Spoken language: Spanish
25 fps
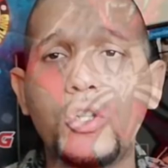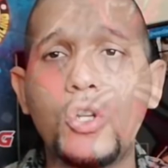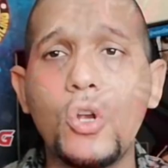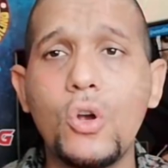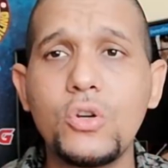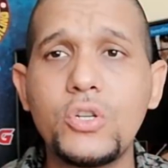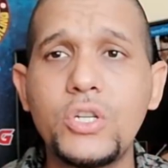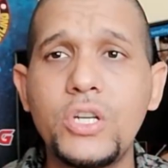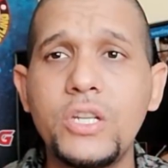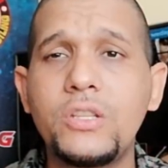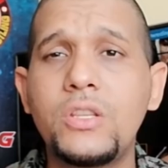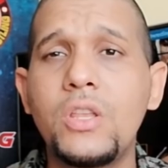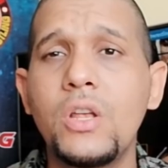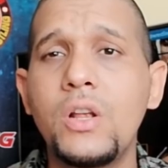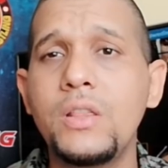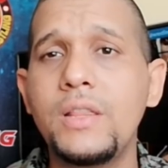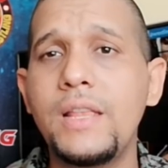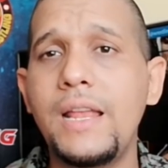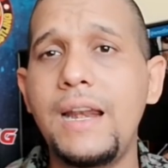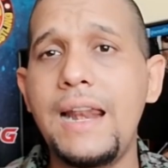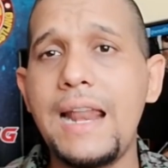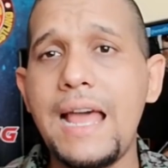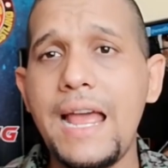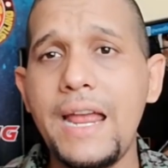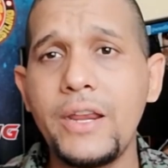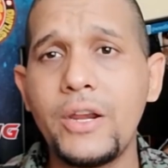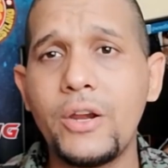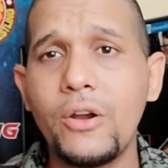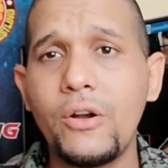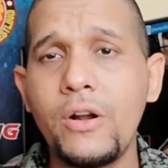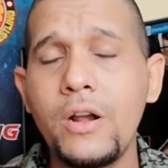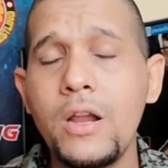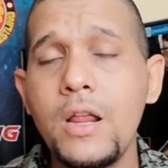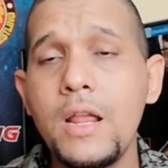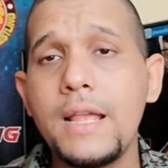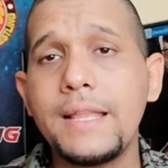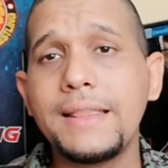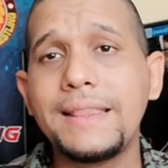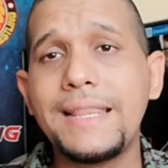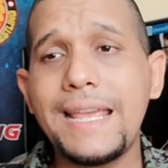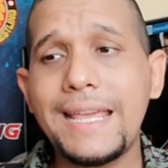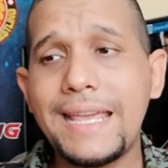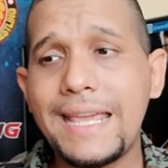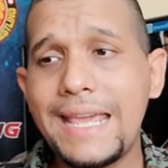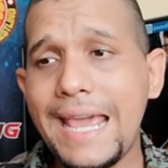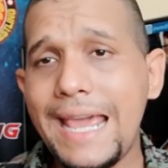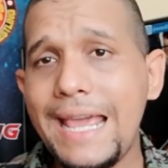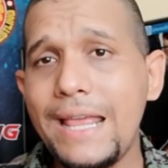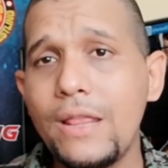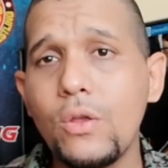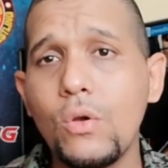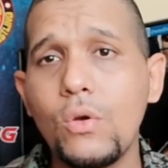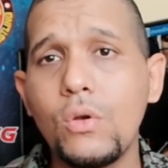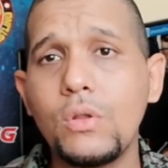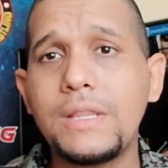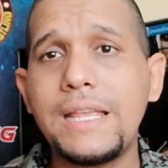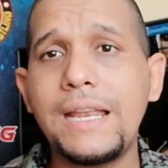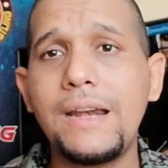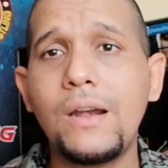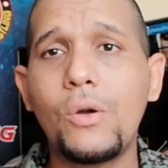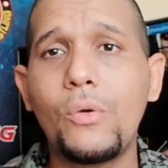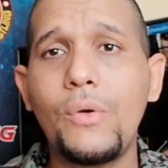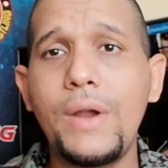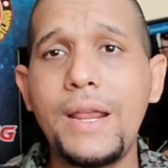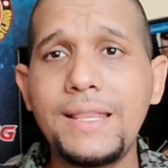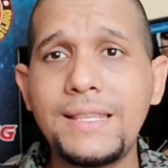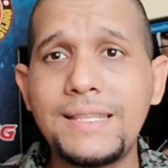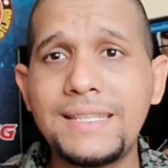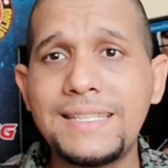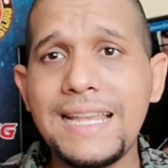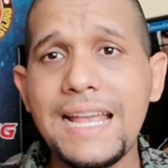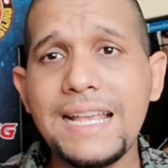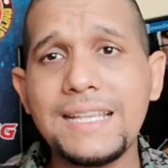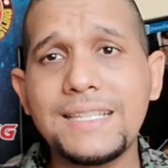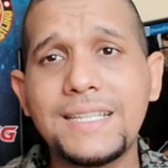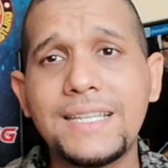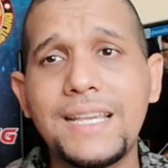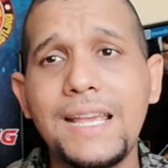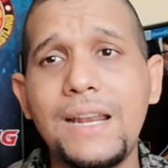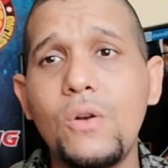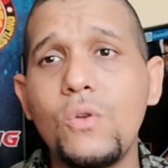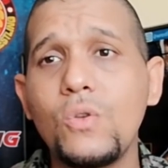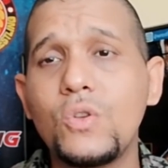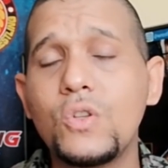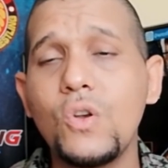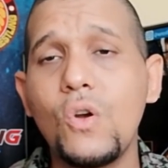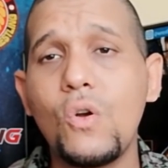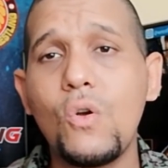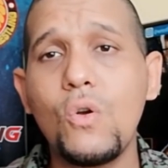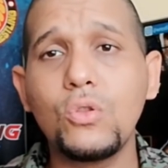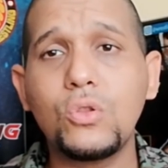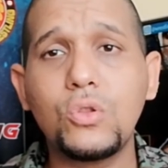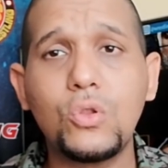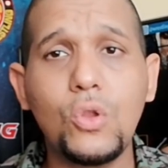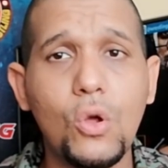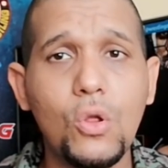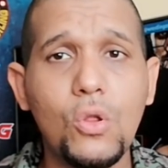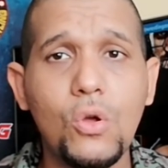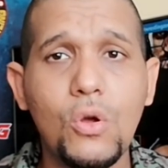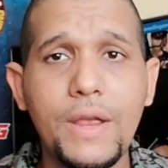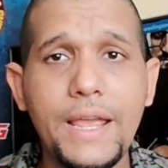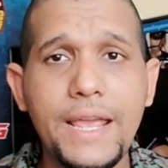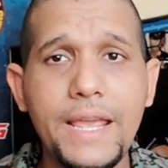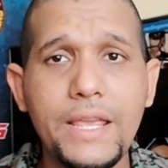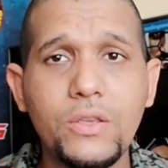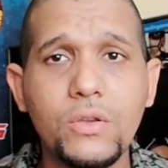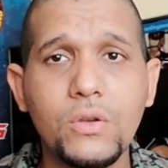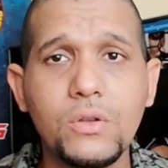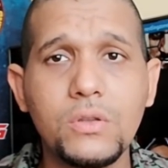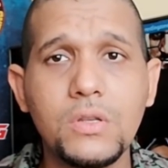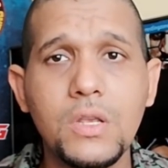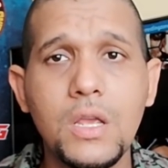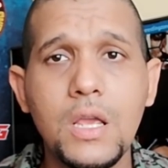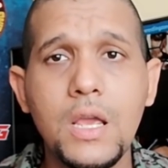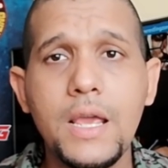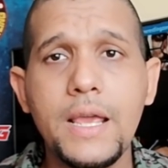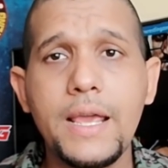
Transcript: Yoshiton, de Liger, de Gedo, del Great Sasuke, luchó con todos ellos.